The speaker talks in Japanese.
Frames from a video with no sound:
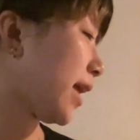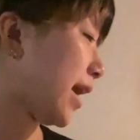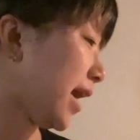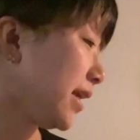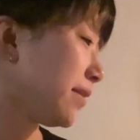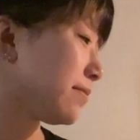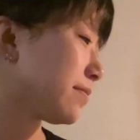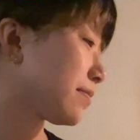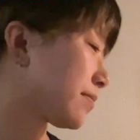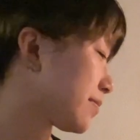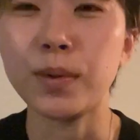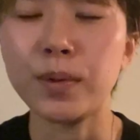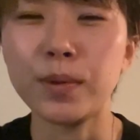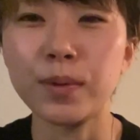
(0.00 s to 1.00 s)
はい。
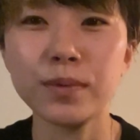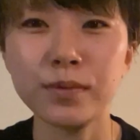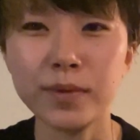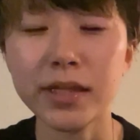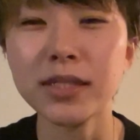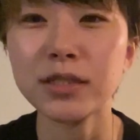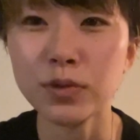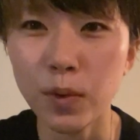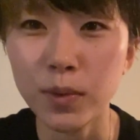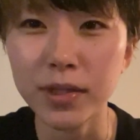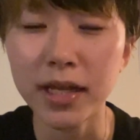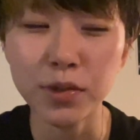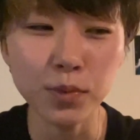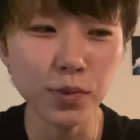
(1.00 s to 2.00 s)
私の
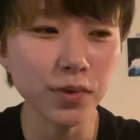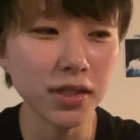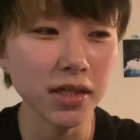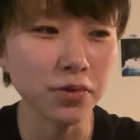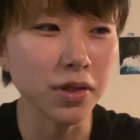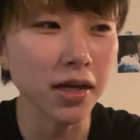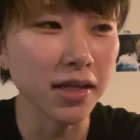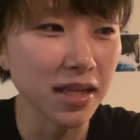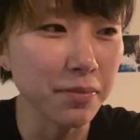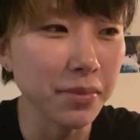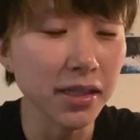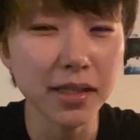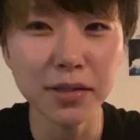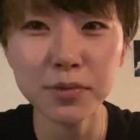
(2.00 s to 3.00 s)
ナイトルーティンの中に
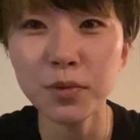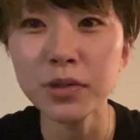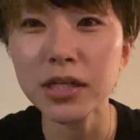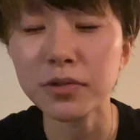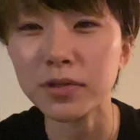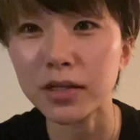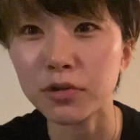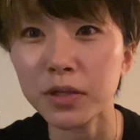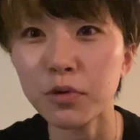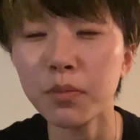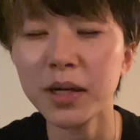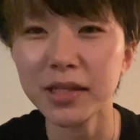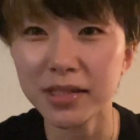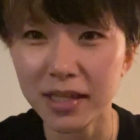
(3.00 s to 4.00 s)
全く音楽が組み込
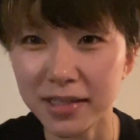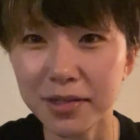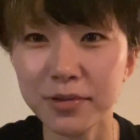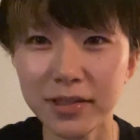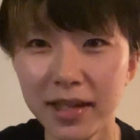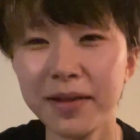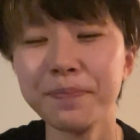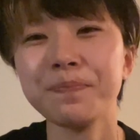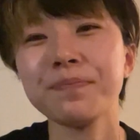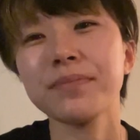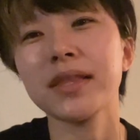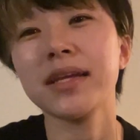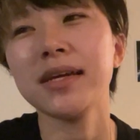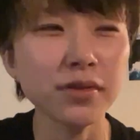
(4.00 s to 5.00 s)
まれていなくて、
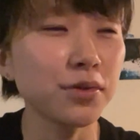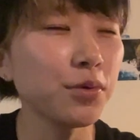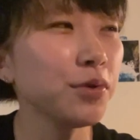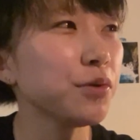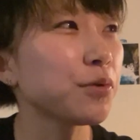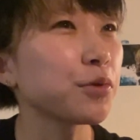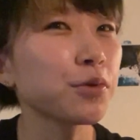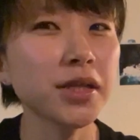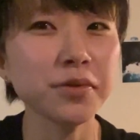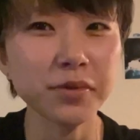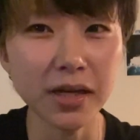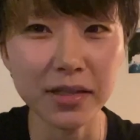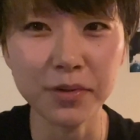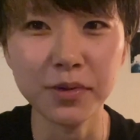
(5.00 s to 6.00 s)
どういうことなの
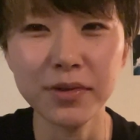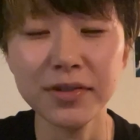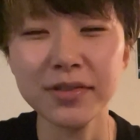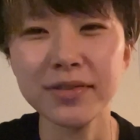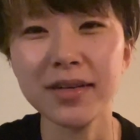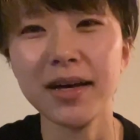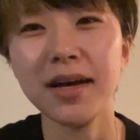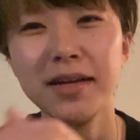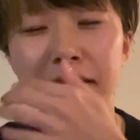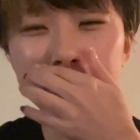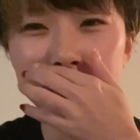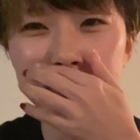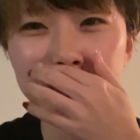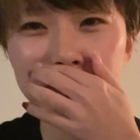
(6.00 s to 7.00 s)
かと、あ
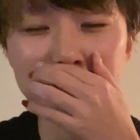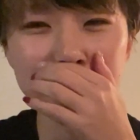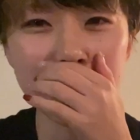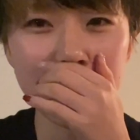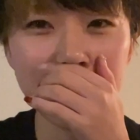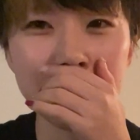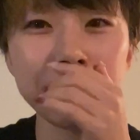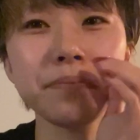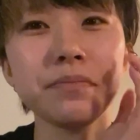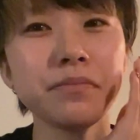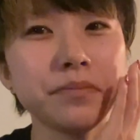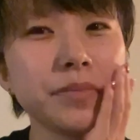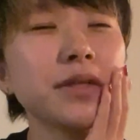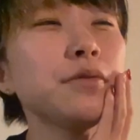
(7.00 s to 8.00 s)
の、自分で
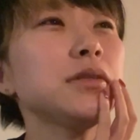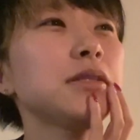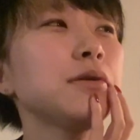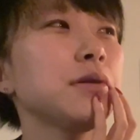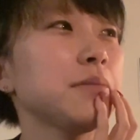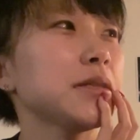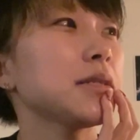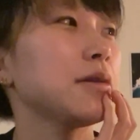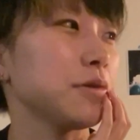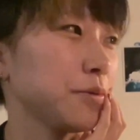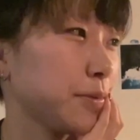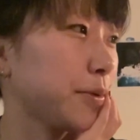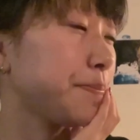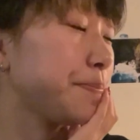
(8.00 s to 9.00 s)
びっくりしておりますけれども、